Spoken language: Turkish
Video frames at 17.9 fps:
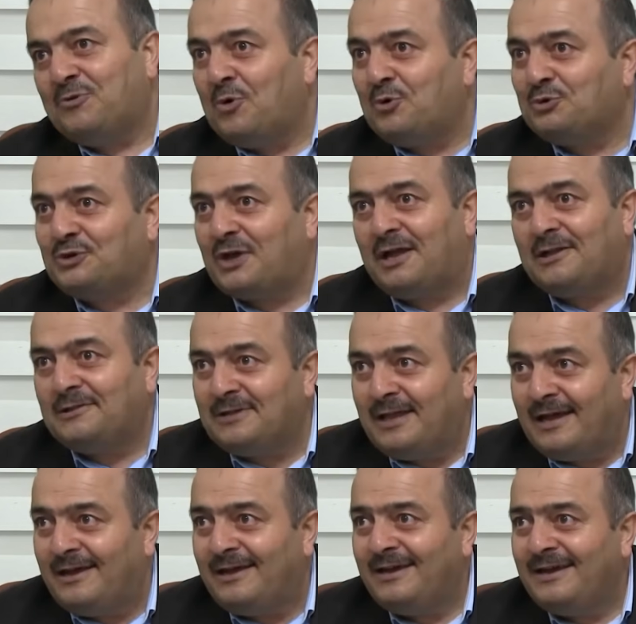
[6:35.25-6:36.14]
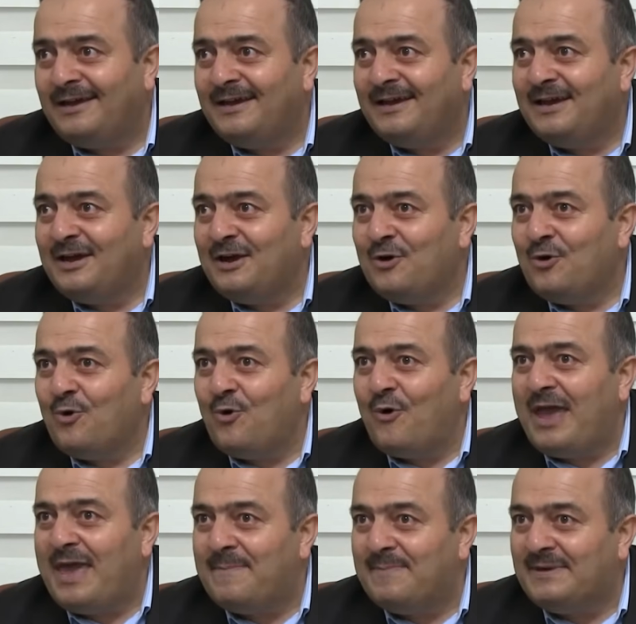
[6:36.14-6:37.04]
Yoksa Allah
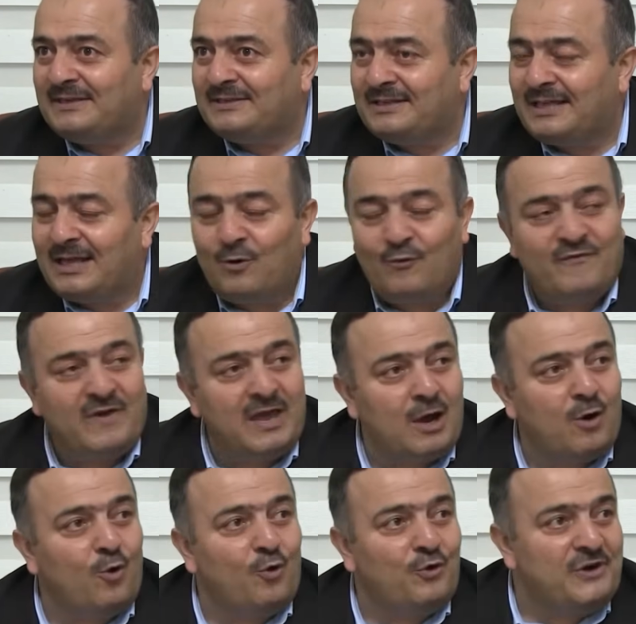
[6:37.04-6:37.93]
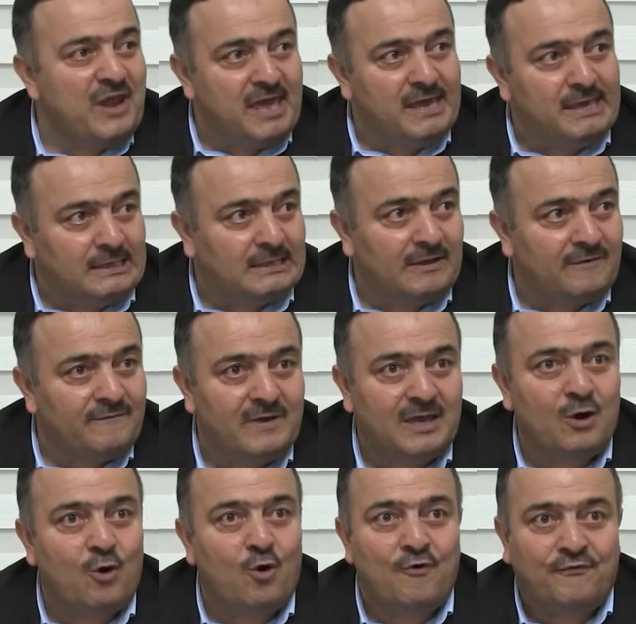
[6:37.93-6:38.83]
o emirde veya o nehide
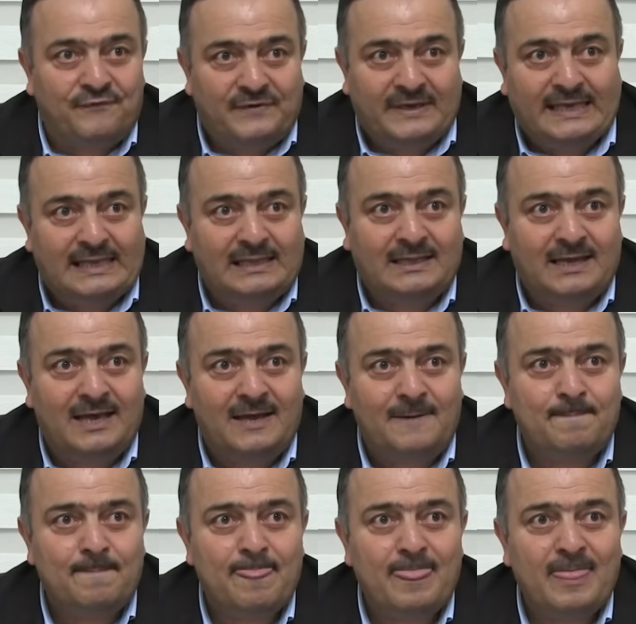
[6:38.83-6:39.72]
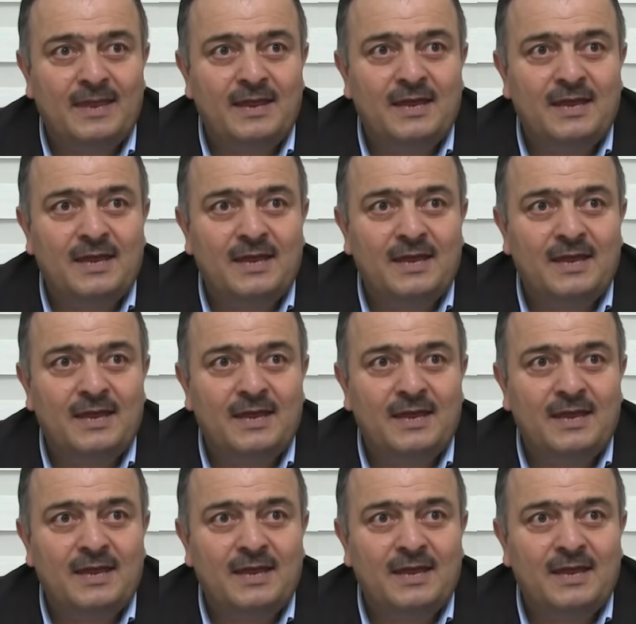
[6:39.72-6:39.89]
veya o fiilde